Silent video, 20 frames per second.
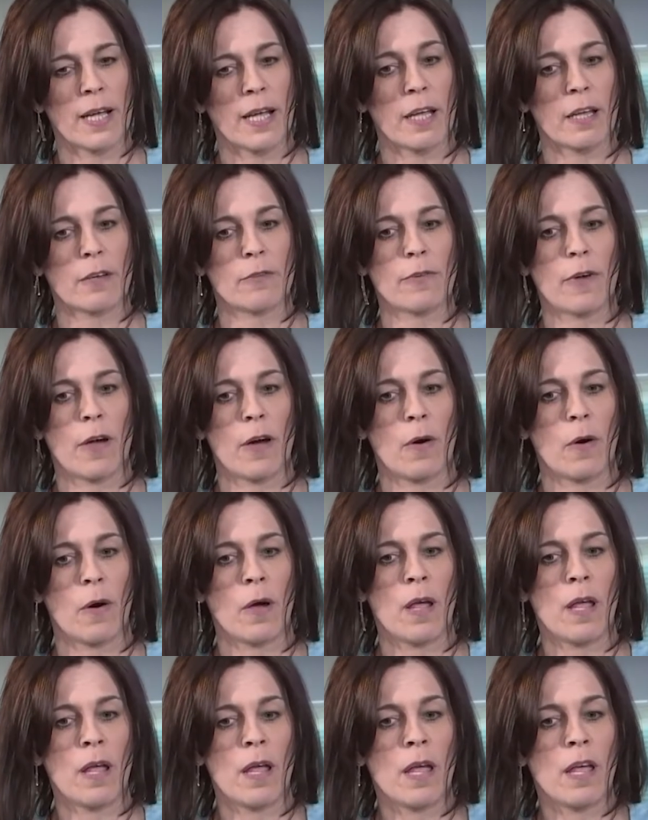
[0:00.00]
schwangeren
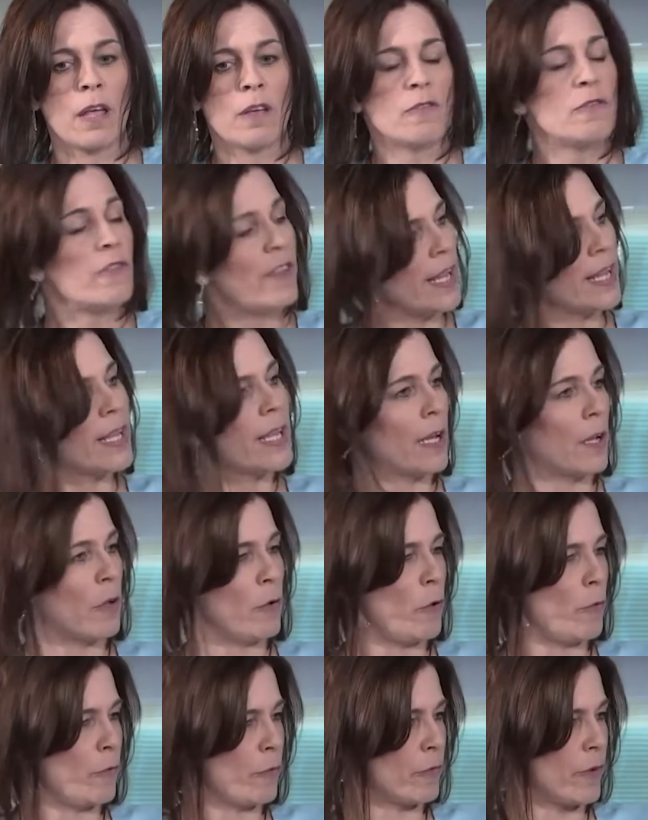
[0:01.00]
Frau Wege
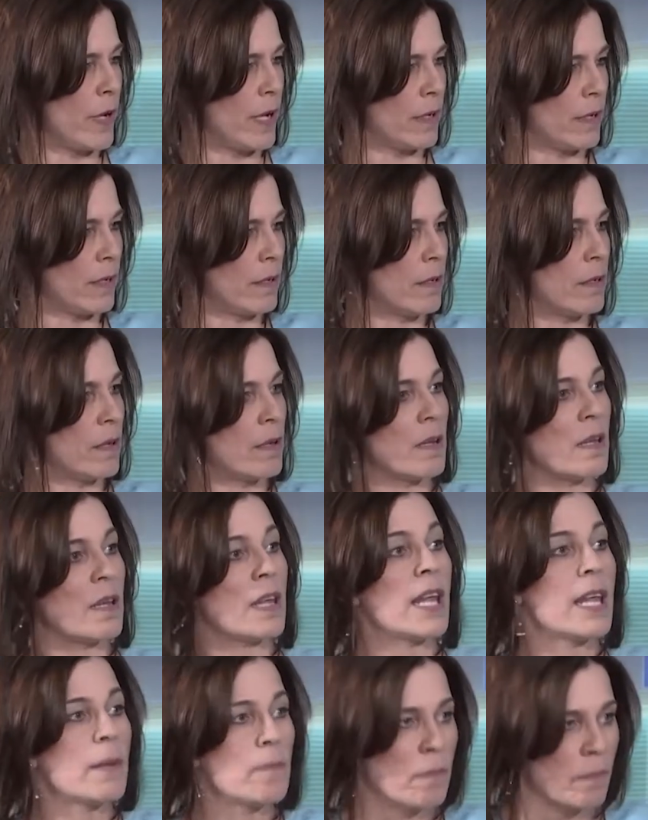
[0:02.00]
eröffnen
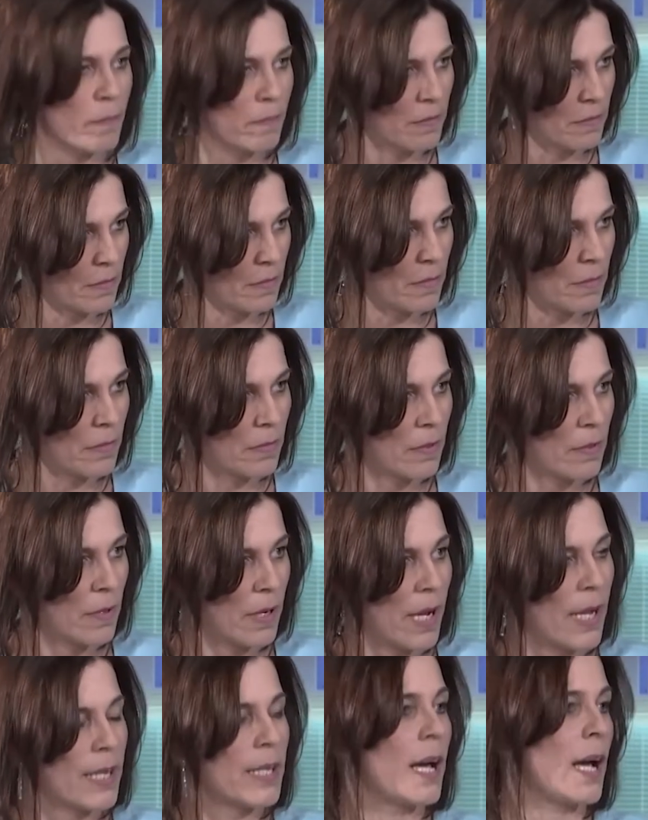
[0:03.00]
neben mhm.
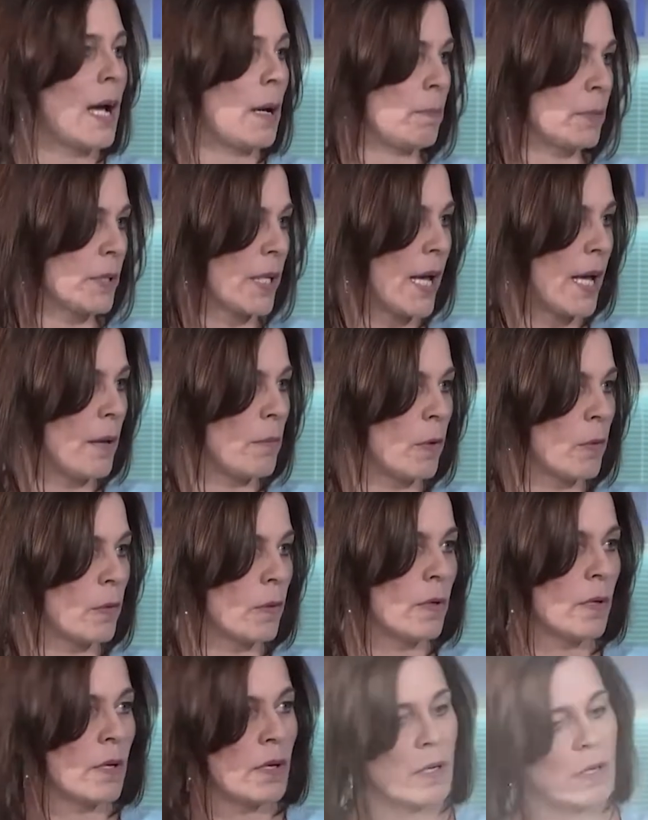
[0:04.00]
einer
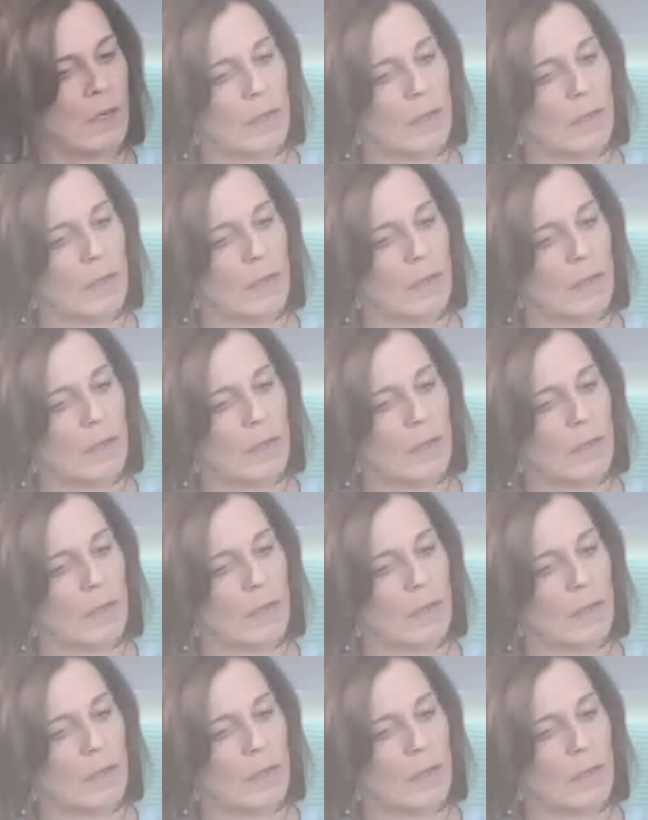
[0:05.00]
Abtreibung?